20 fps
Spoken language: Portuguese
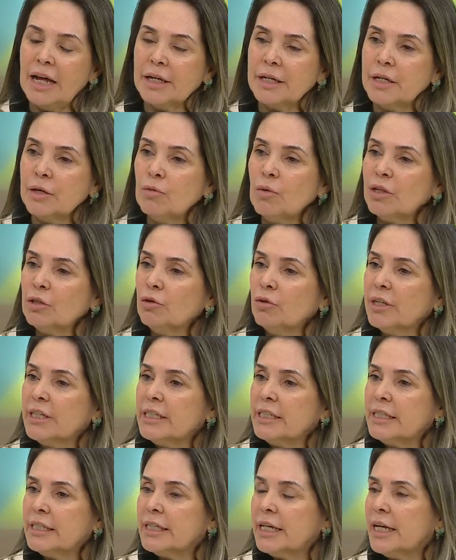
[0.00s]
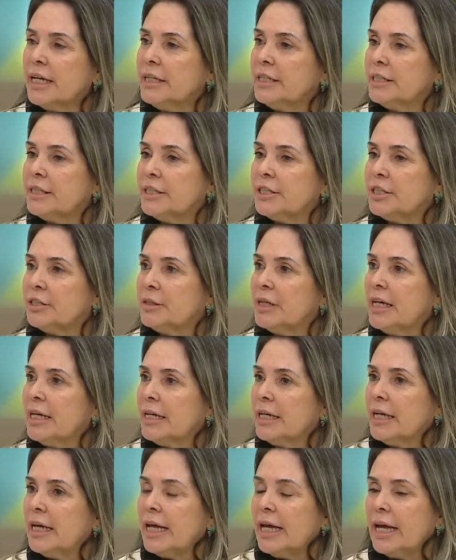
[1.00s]
que o adolescente,
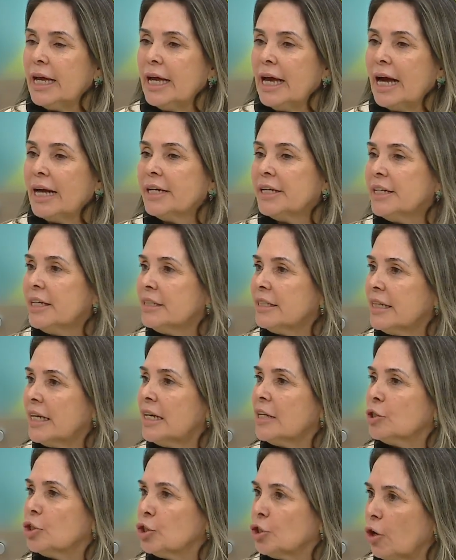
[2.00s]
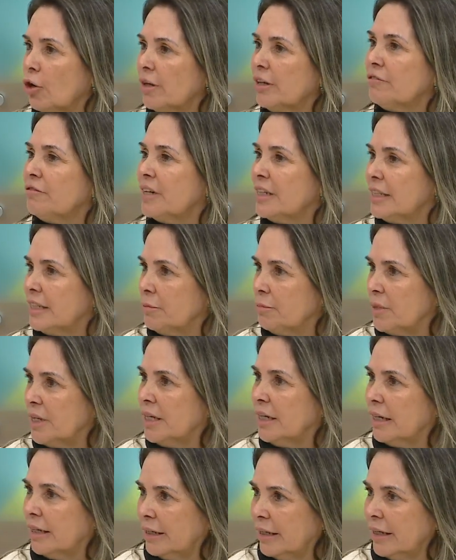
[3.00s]
é, a criança ela chora e faz a
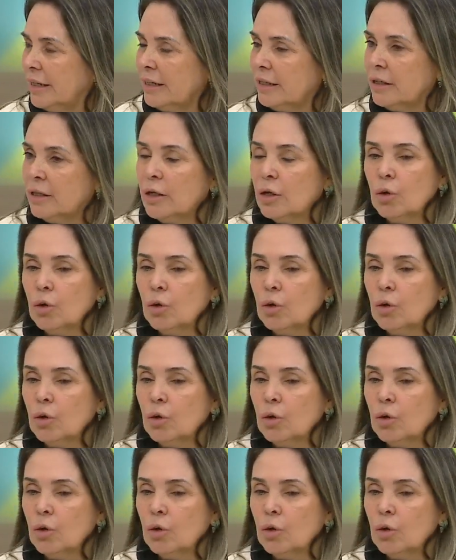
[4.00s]
birra, né?